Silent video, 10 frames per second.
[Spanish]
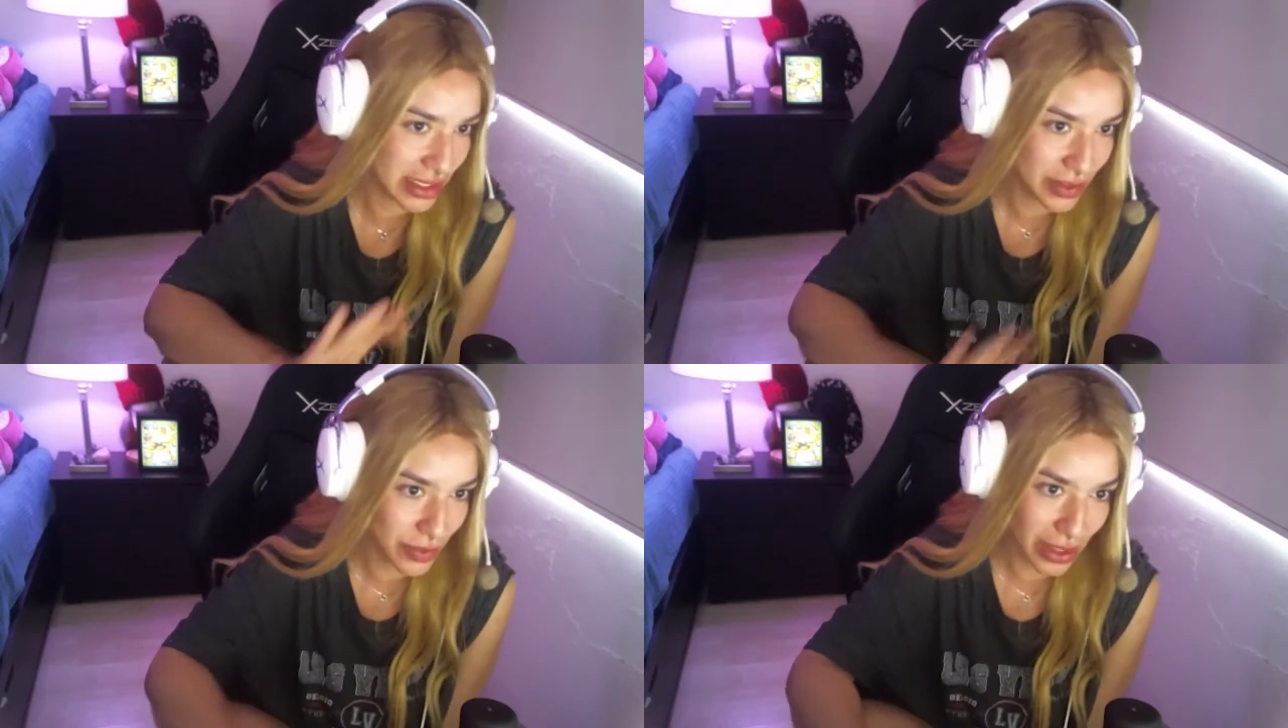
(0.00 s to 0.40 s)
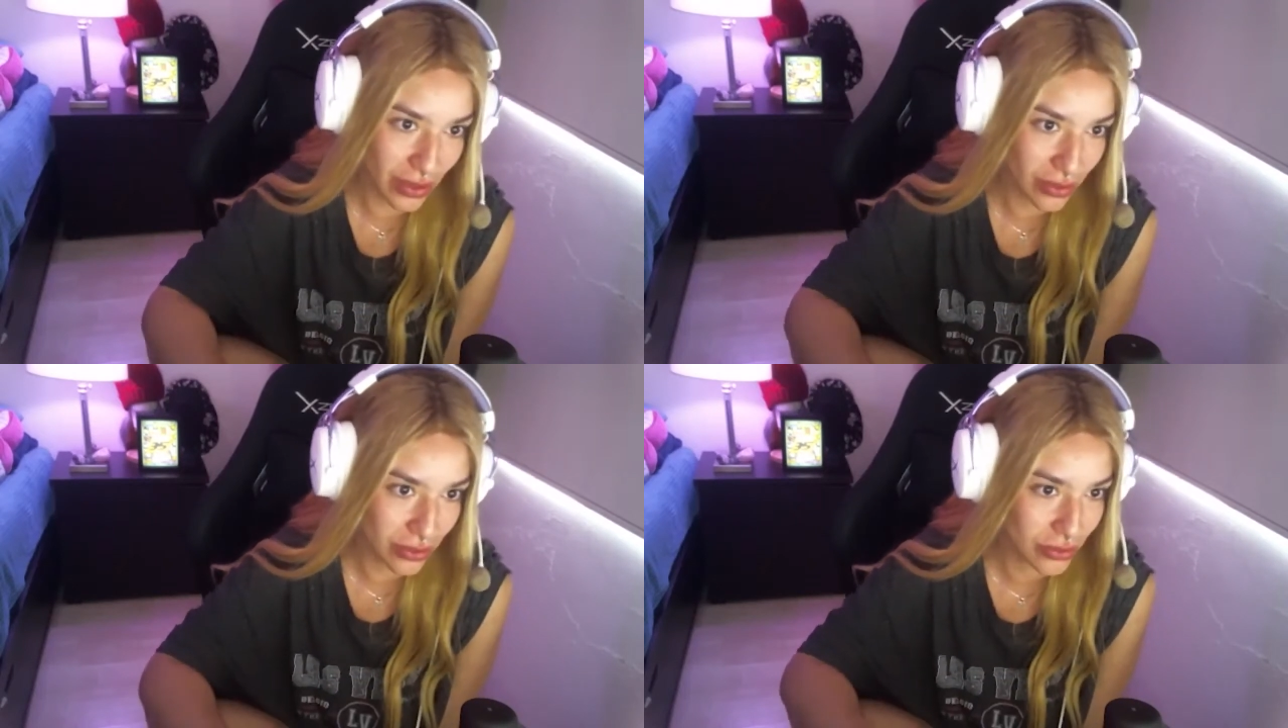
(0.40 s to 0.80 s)
es
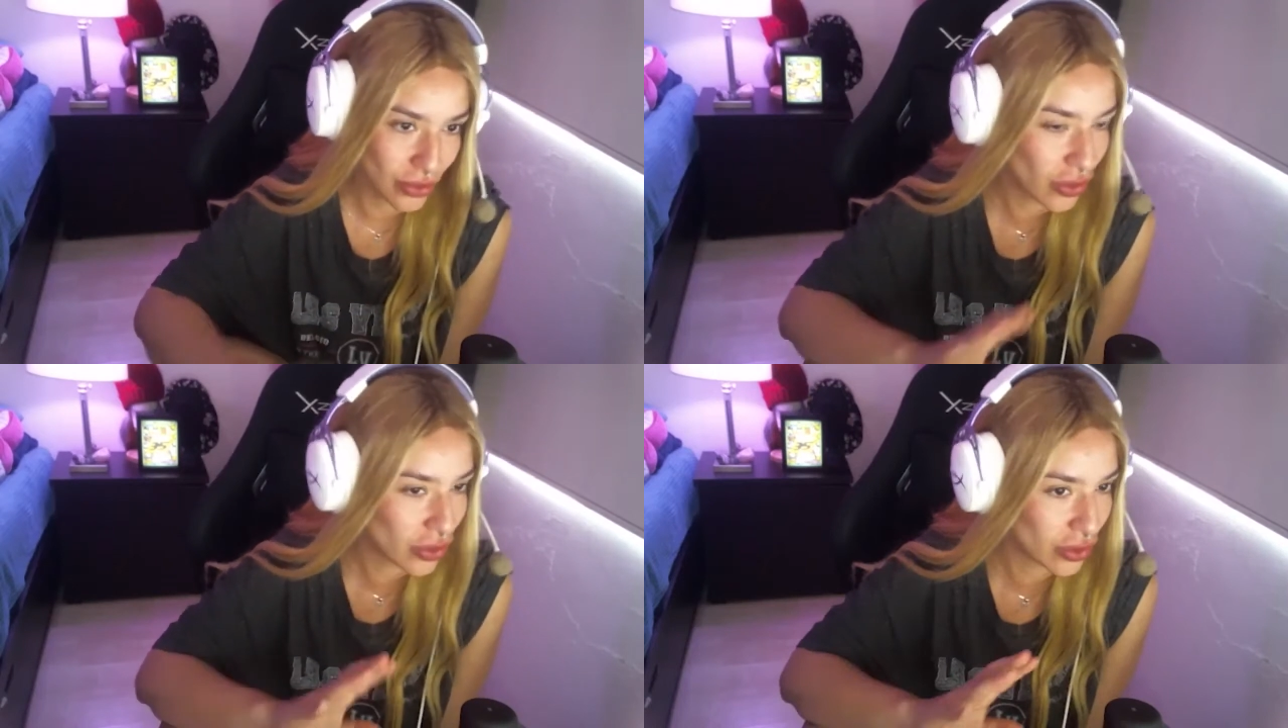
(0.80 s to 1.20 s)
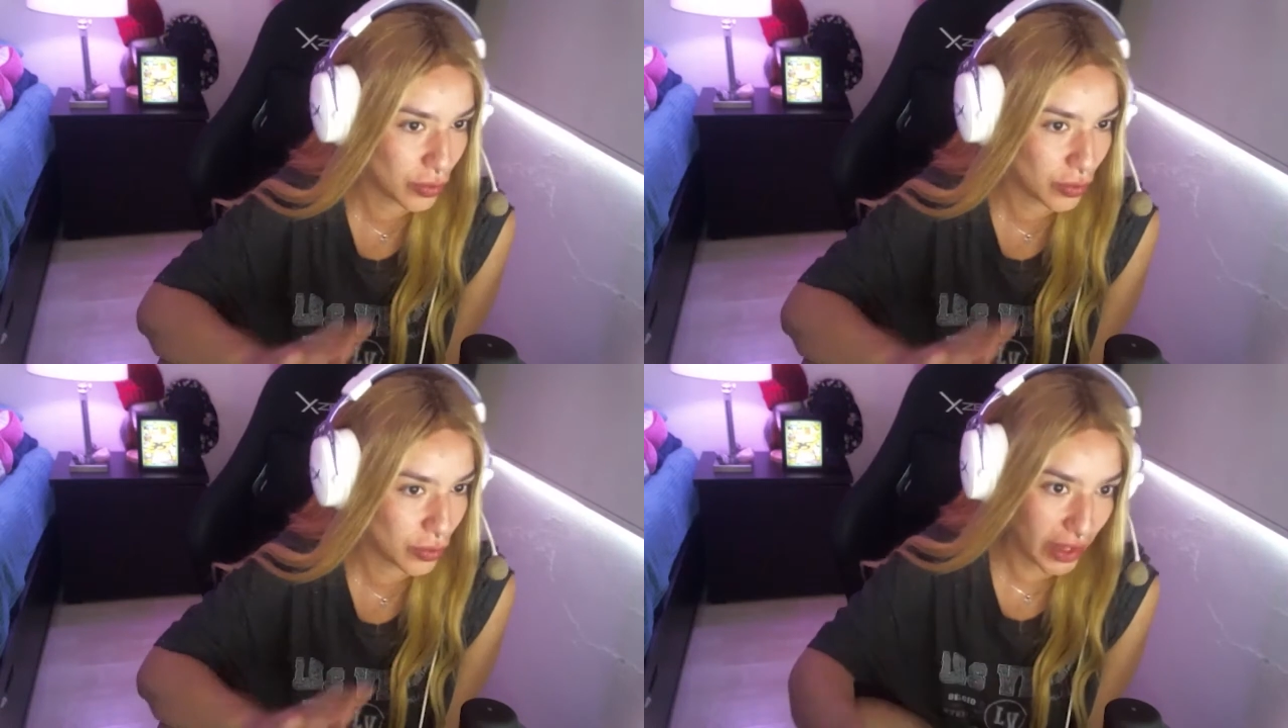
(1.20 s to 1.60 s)
malo, todo con
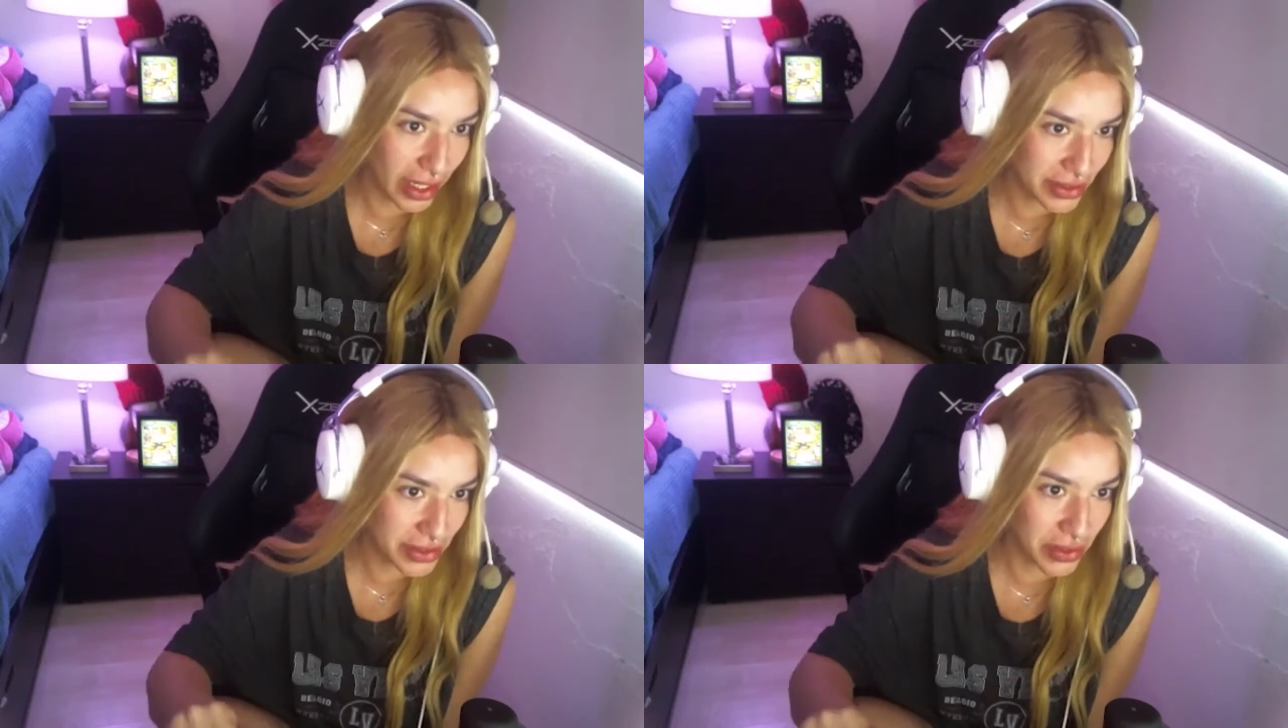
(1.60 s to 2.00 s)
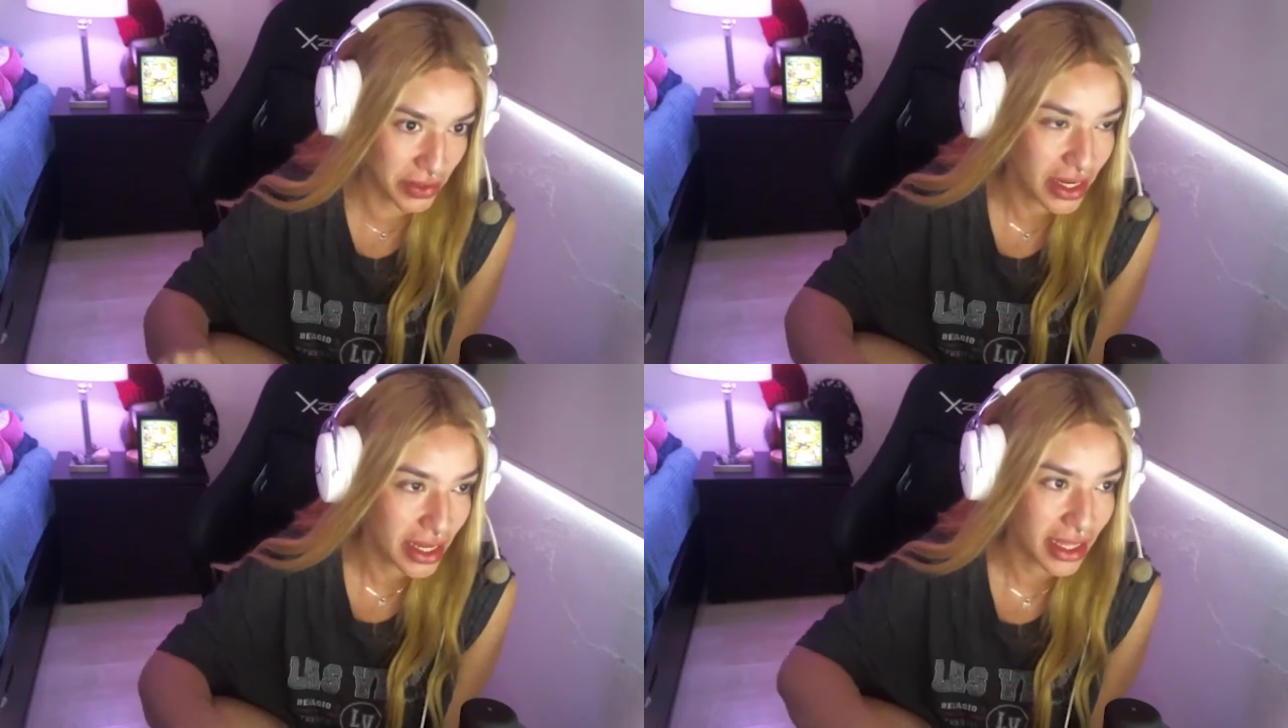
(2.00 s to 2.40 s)
moderación.